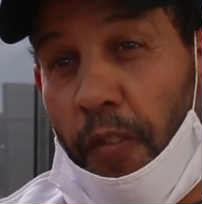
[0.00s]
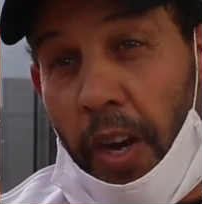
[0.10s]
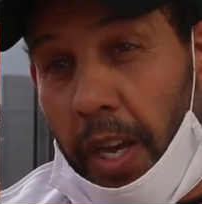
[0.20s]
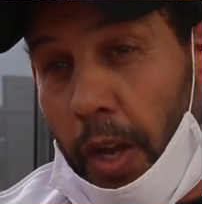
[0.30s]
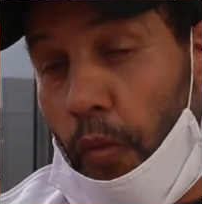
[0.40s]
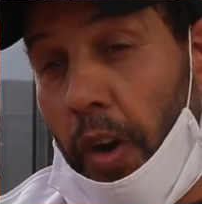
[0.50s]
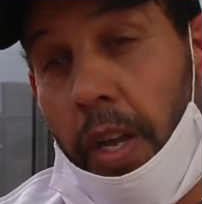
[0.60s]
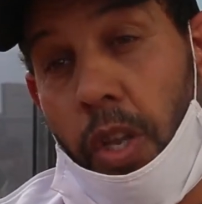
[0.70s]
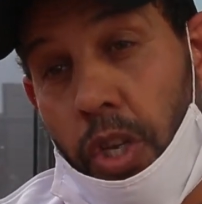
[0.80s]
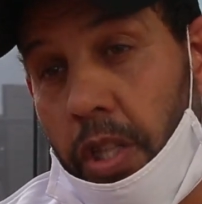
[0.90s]
فقير
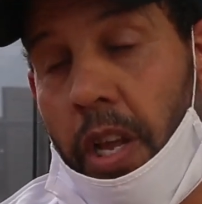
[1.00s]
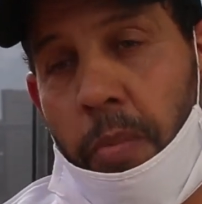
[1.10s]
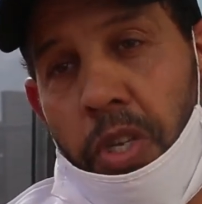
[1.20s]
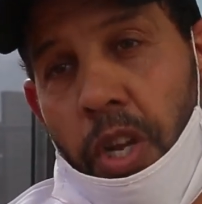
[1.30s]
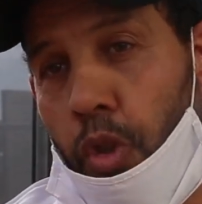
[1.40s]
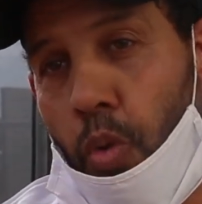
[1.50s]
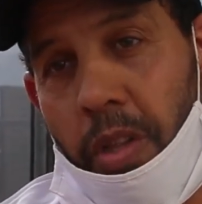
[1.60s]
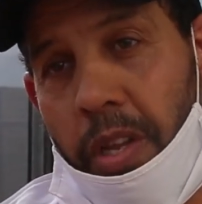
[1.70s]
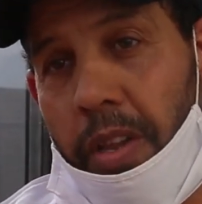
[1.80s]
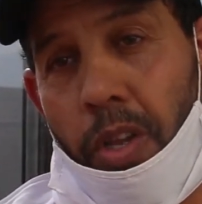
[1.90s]
وفقير جدا مشينا عنده
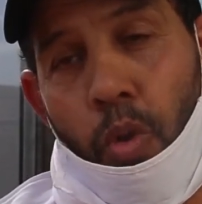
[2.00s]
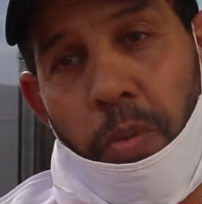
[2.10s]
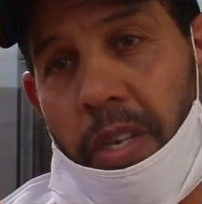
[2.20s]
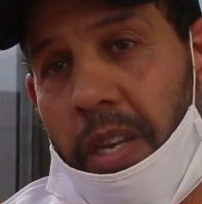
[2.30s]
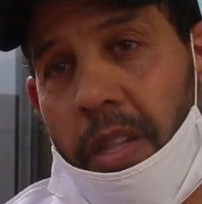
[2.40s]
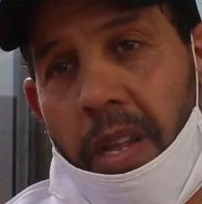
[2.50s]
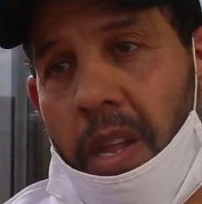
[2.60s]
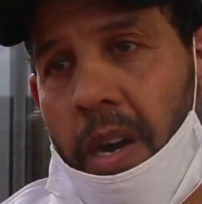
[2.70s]
للدار ديالو مسكين